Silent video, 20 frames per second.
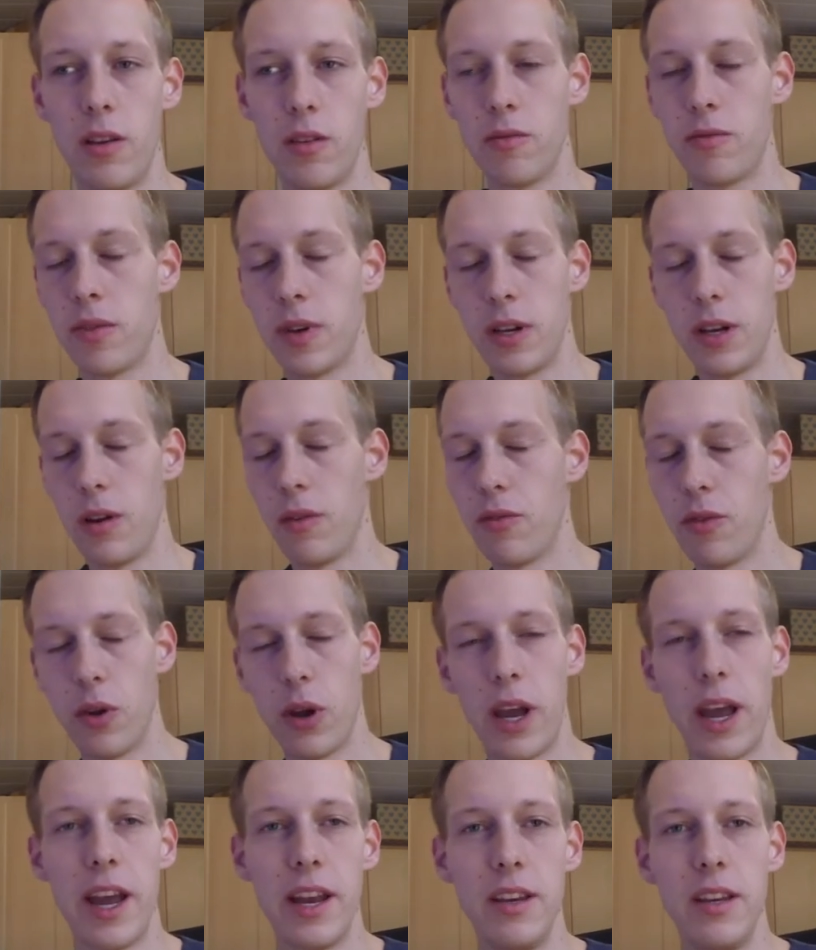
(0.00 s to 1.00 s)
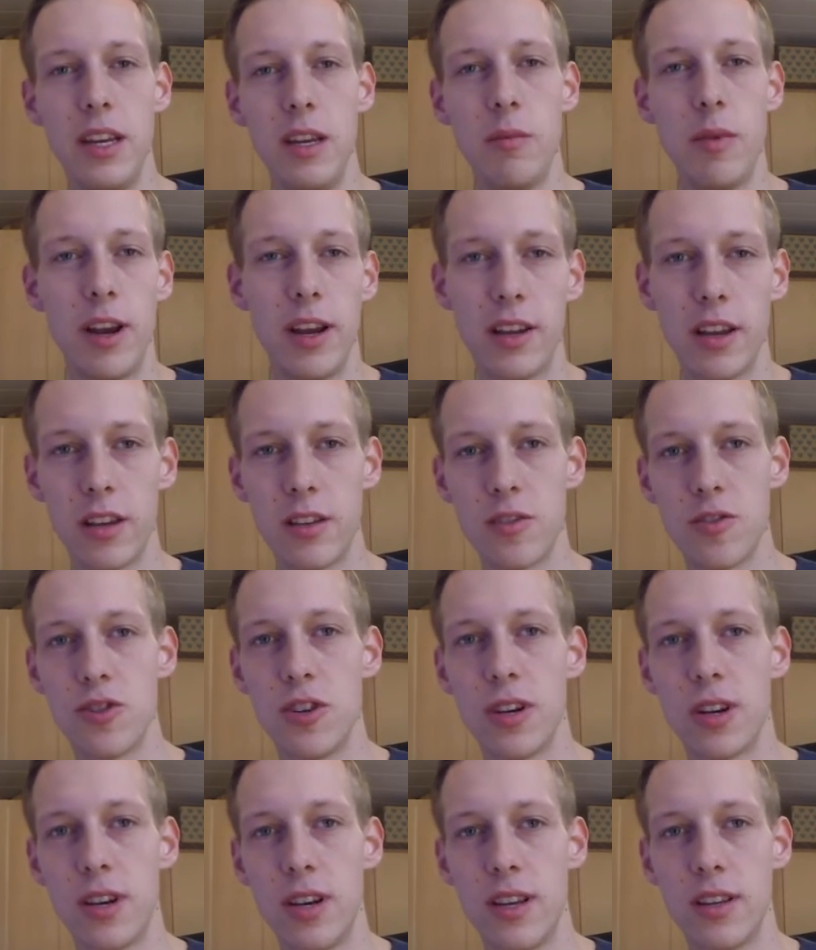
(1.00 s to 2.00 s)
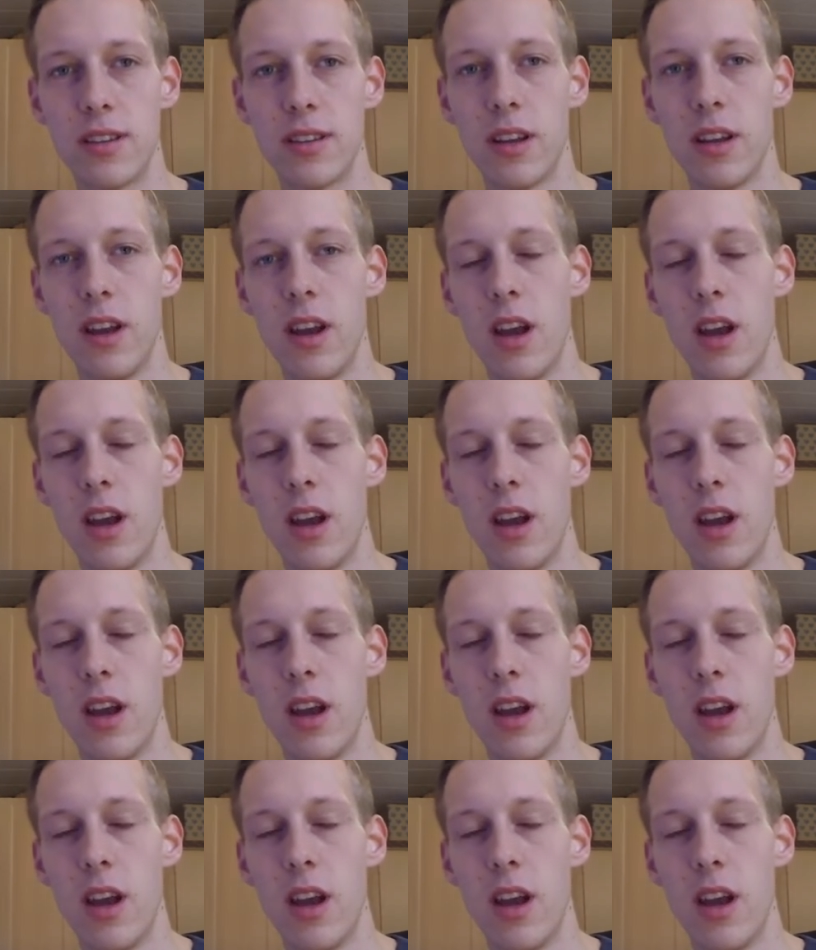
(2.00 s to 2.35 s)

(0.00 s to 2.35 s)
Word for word: auf eure Handy-E-Mail-Adresse schicken lasst